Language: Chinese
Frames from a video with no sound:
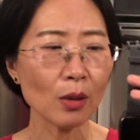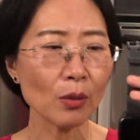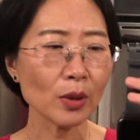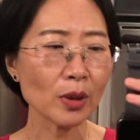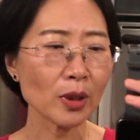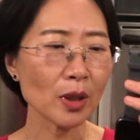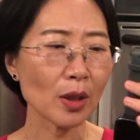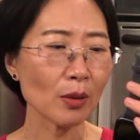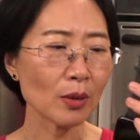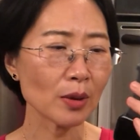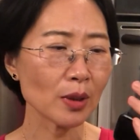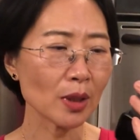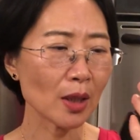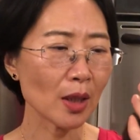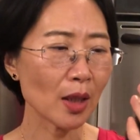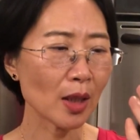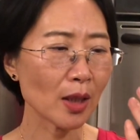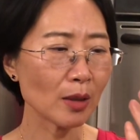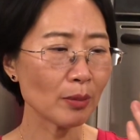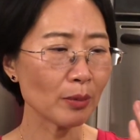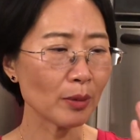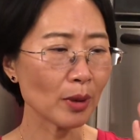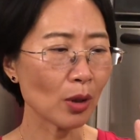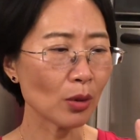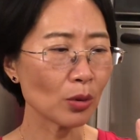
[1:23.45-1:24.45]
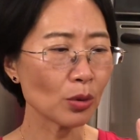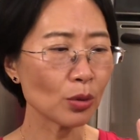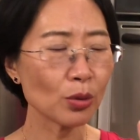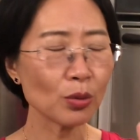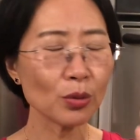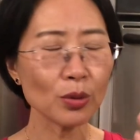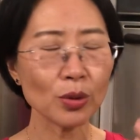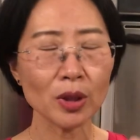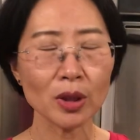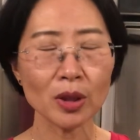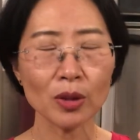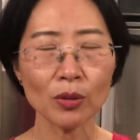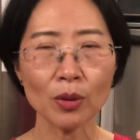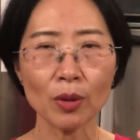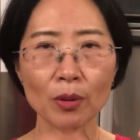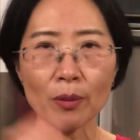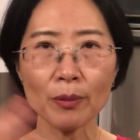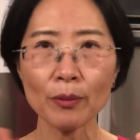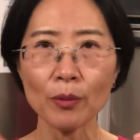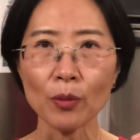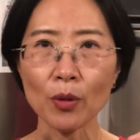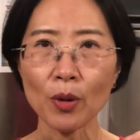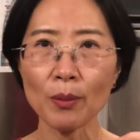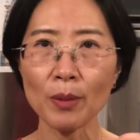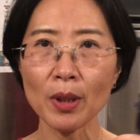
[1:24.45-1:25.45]
我想我现在还是比较初级，我
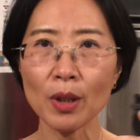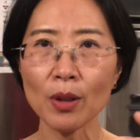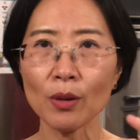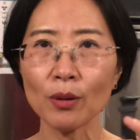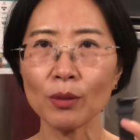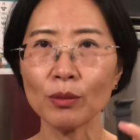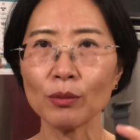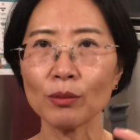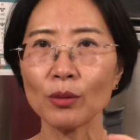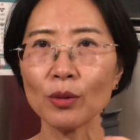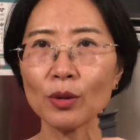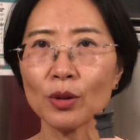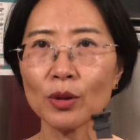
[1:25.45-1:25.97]
我没有